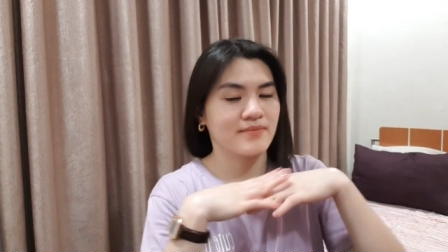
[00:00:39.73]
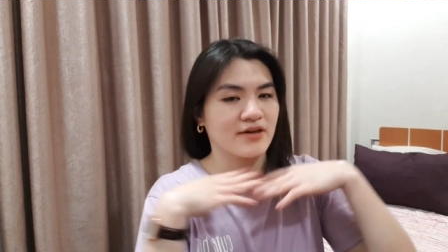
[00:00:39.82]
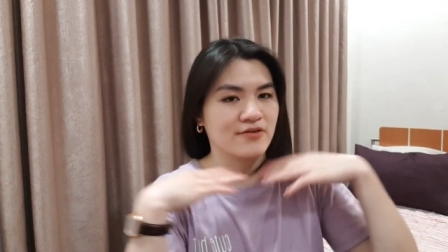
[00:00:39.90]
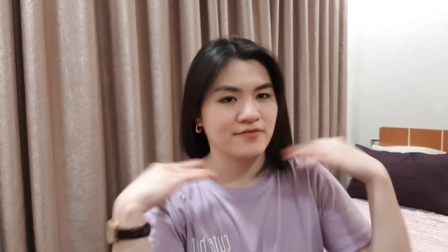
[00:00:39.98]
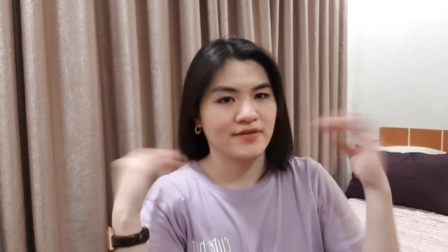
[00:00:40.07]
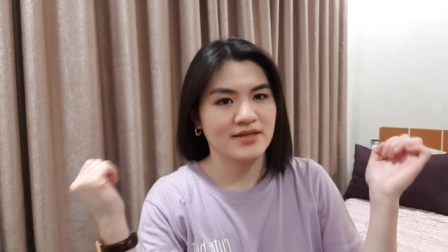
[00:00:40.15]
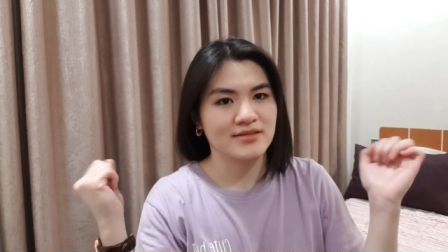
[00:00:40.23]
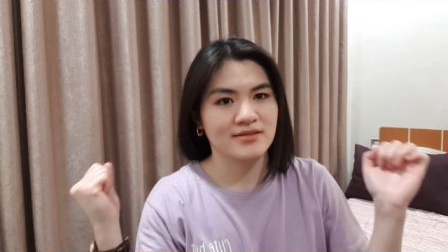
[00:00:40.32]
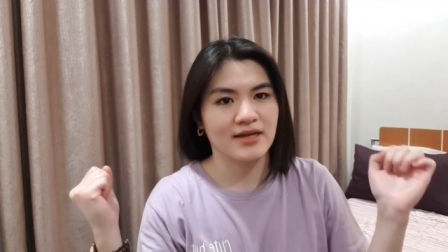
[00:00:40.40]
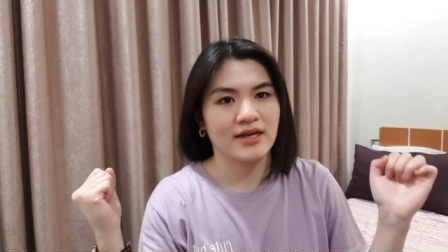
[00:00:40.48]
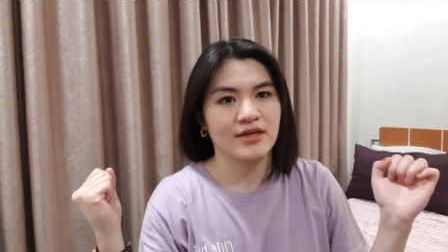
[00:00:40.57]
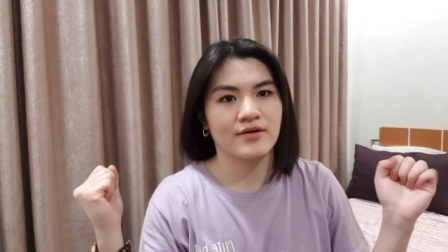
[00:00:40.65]
bare face
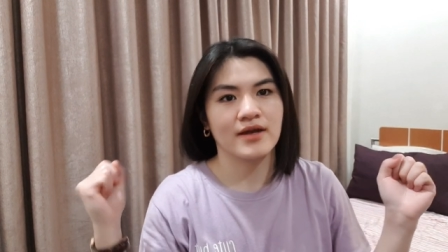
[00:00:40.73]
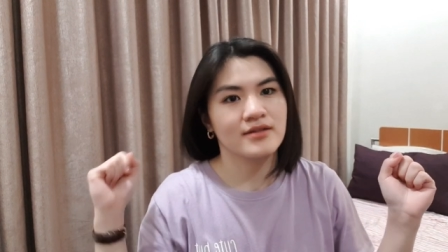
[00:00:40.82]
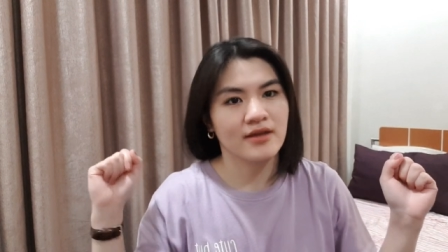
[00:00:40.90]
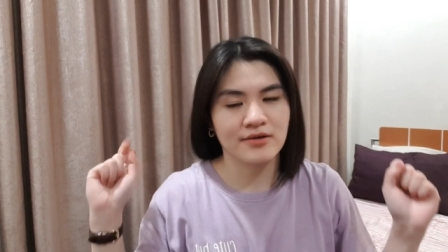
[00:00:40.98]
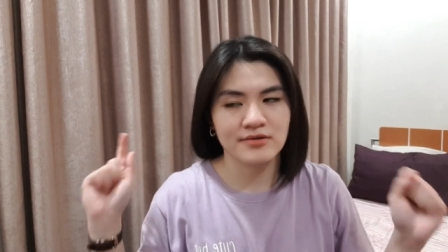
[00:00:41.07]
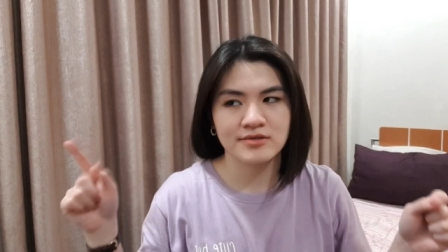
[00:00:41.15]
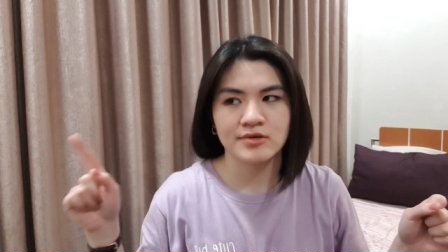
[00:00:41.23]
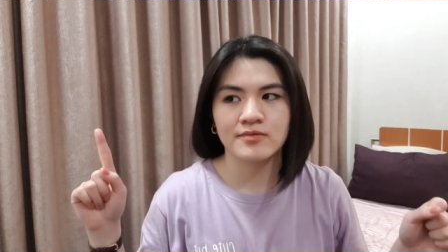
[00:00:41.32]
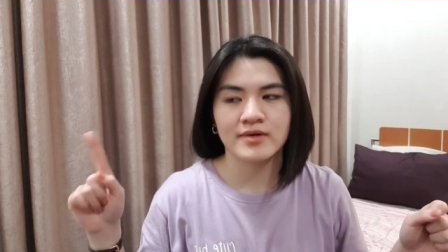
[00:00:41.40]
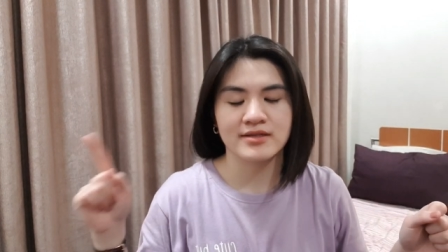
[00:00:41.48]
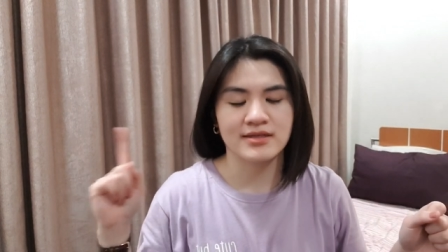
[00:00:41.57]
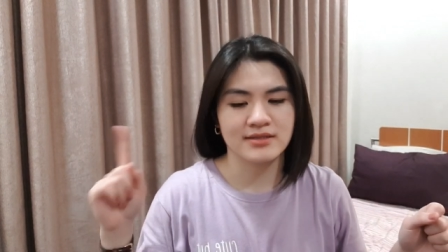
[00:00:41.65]
tayo. And I also
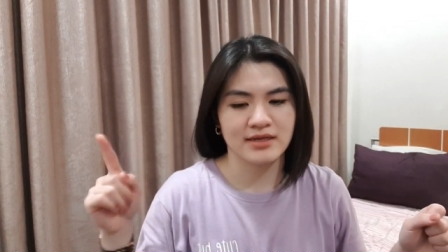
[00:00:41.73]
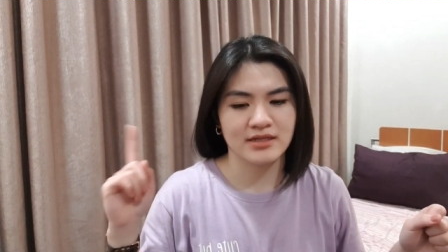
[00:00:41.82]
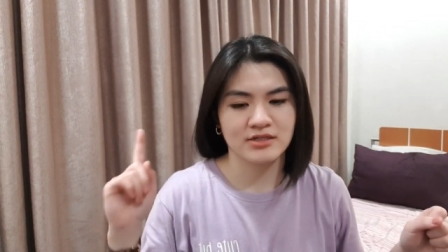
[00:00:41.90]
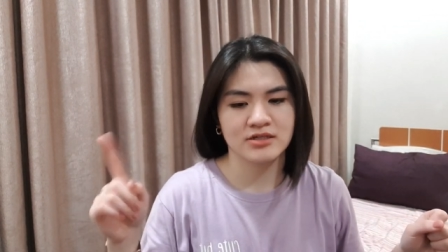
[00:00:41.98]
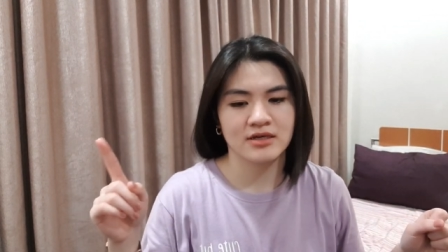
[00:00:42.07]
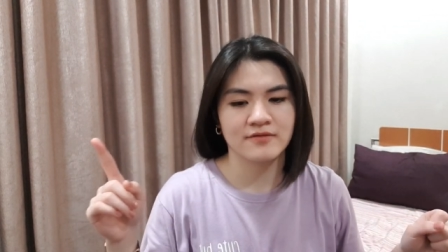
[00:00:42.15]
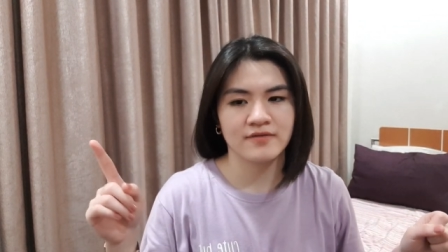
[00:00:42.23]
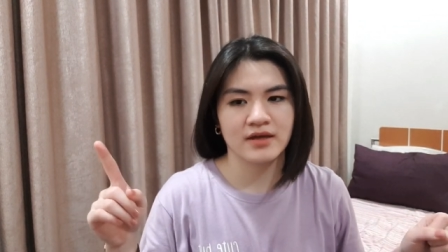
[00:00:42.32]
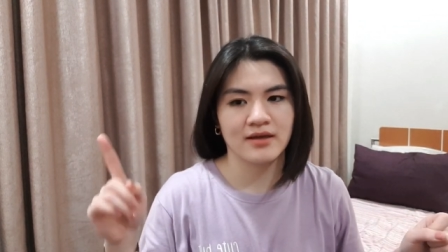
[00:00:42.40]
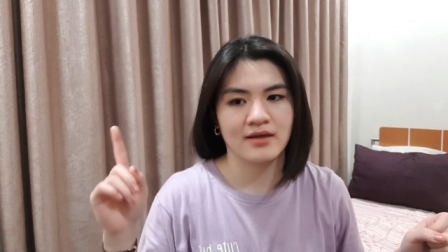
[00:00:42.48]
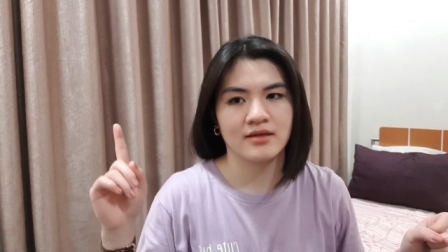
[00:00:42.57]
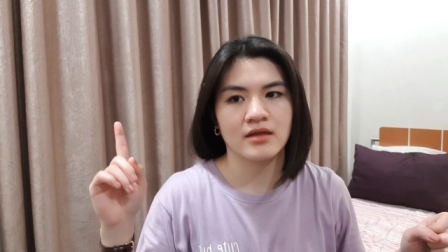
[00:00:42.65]
work the night shift
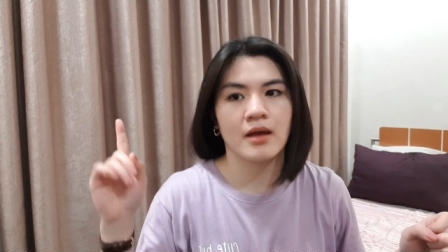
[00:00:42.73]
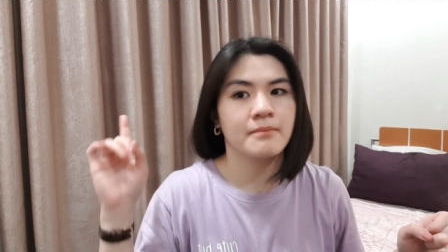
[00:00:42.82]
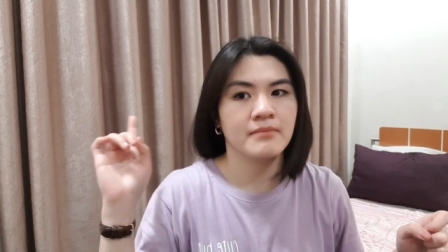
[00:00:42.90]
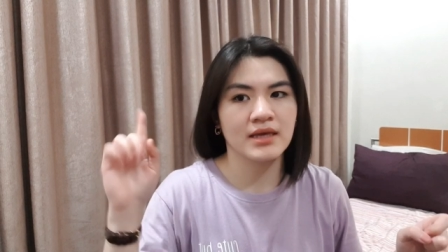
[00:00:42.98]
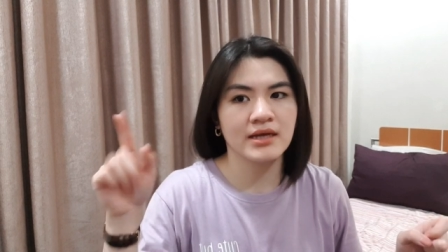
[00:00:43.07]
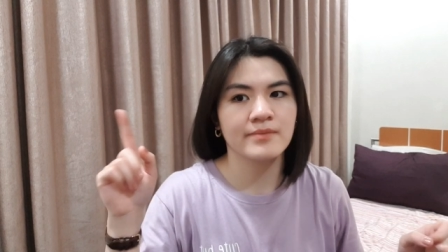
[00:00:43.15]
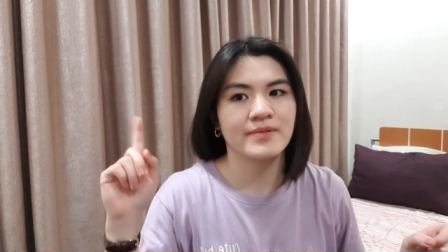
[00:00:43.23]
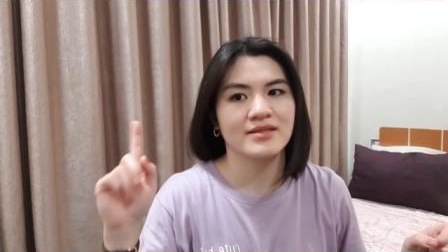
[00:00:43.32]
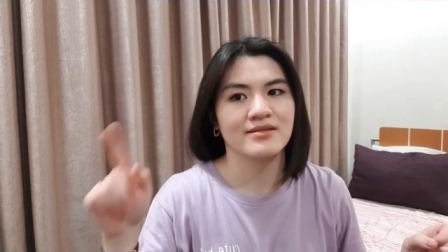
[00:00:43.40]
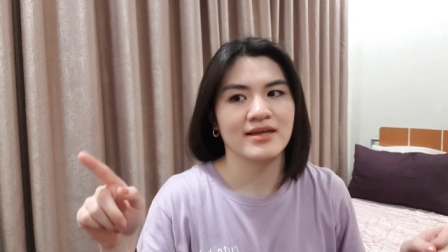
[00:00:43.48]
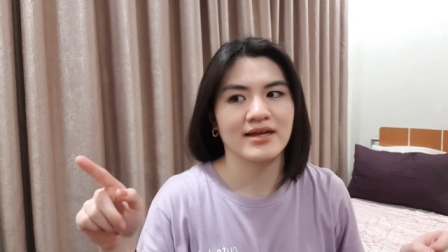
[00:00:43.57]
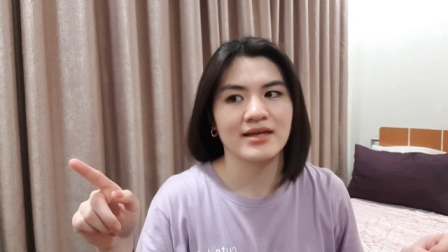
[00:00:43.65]
and makeup at
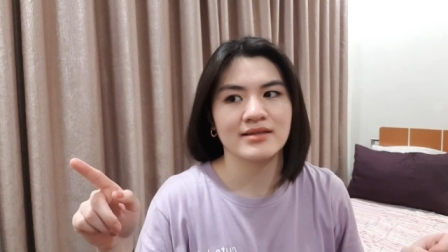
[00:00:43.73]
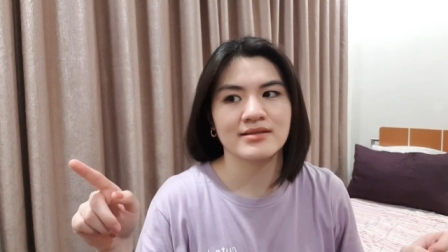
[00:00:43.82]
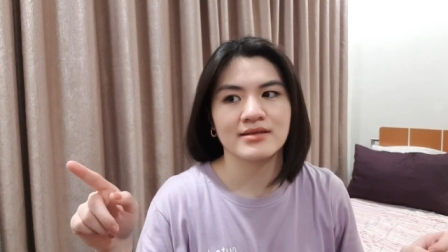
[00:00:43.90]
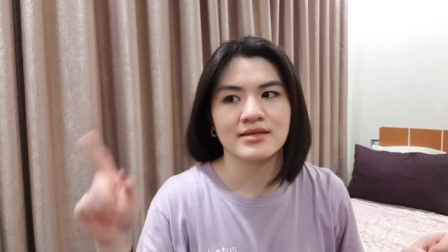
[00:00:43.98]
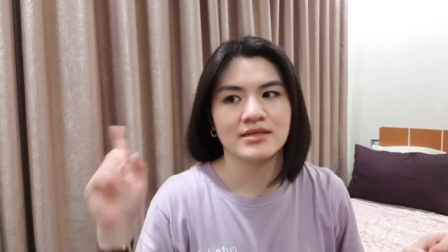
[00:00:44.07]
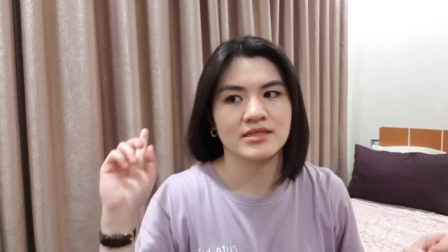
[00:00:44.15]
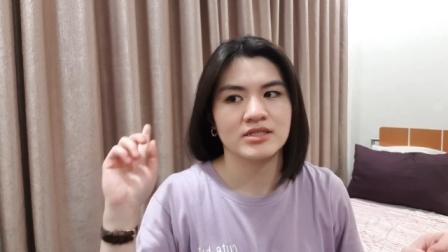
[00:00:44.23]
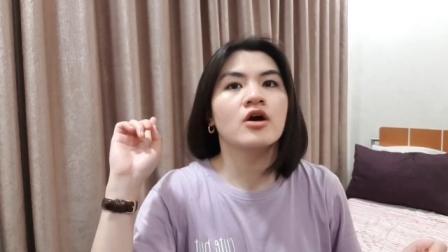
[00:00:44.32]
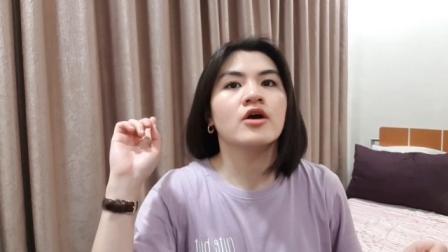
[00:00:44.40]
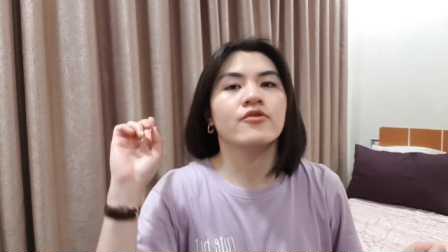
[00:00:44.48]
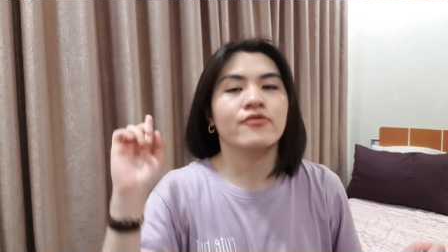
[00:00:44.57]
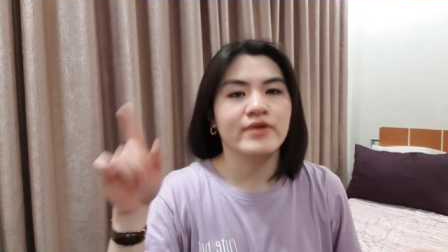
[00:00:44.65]
night is
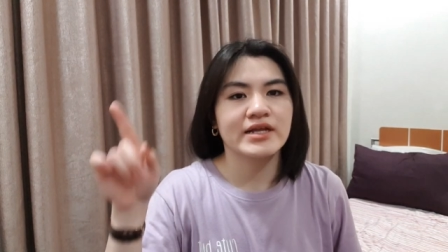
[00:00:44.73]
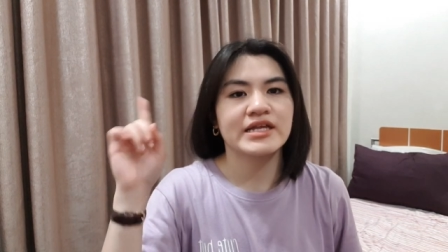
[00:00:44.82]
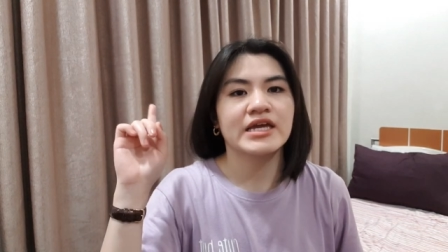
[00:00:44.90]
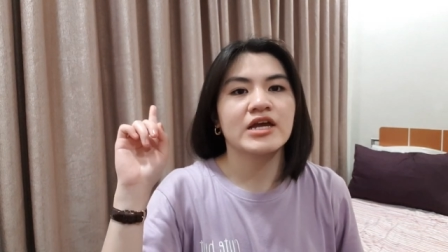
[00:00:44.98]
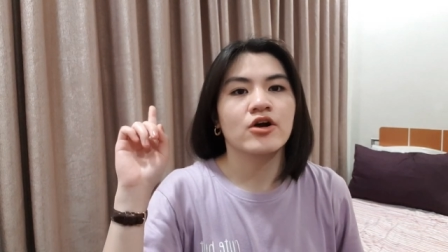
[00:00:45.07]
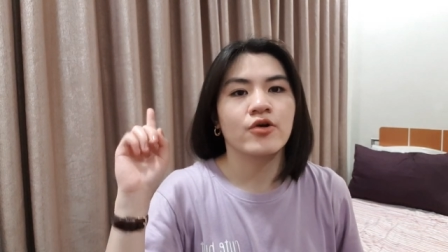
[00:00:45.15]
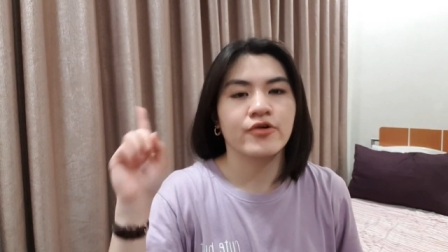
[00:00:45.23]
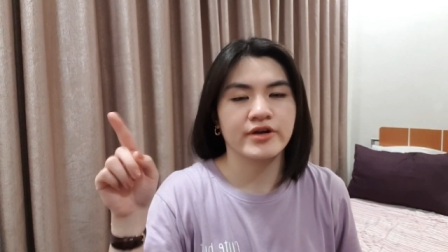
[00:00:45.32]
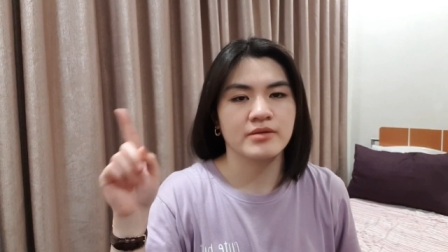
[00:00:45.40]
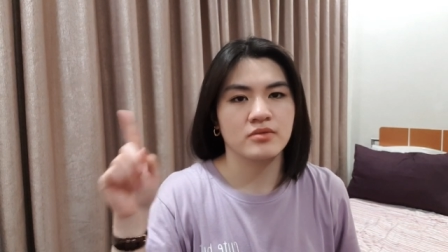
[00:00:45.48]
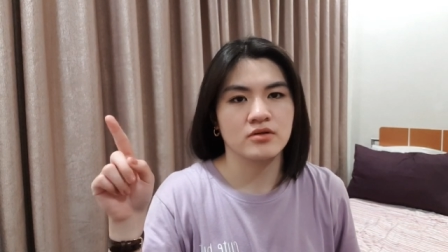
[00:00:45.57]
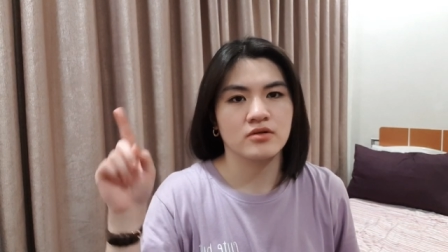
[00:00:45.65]
really
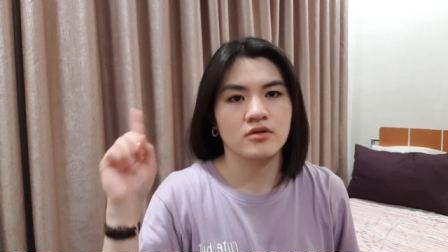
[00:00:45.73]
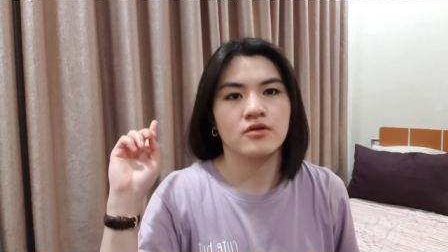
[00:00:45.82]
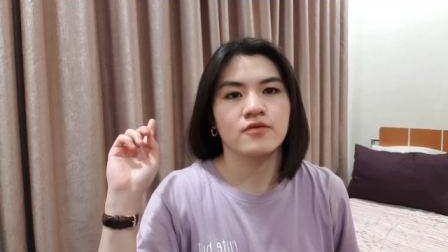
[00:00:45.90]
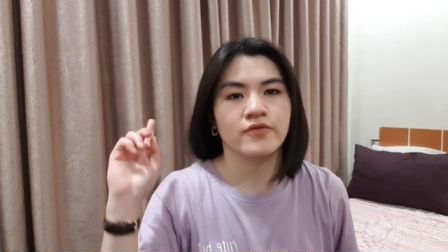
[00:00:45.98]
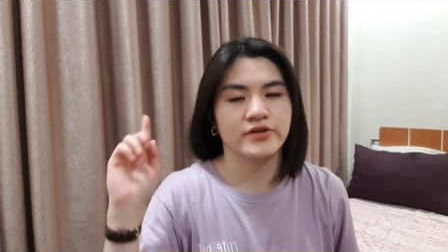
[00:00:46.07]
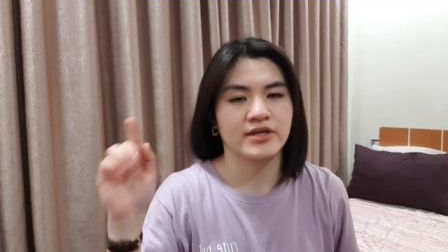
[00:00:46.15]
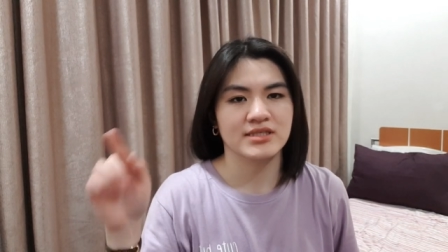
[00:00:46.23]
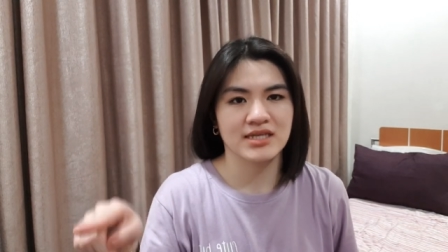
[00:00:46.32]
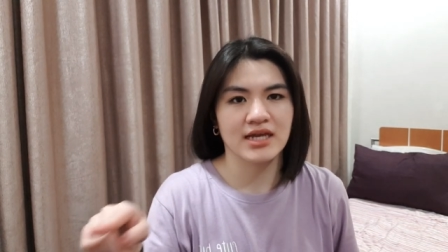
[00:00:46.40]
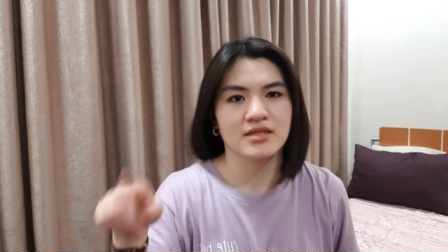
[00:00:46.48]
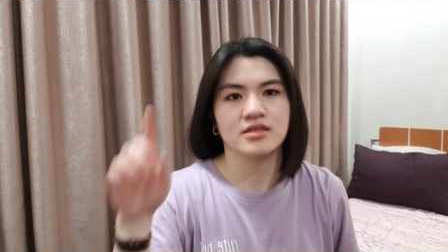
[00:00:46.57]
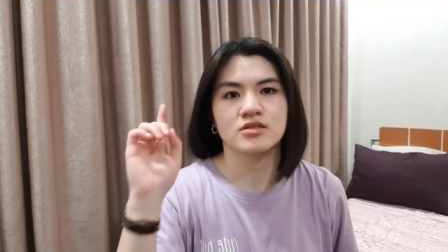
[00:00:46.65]
horrible for your
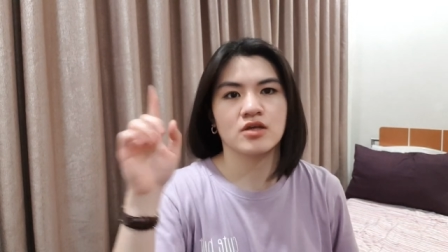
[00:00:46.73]
skin.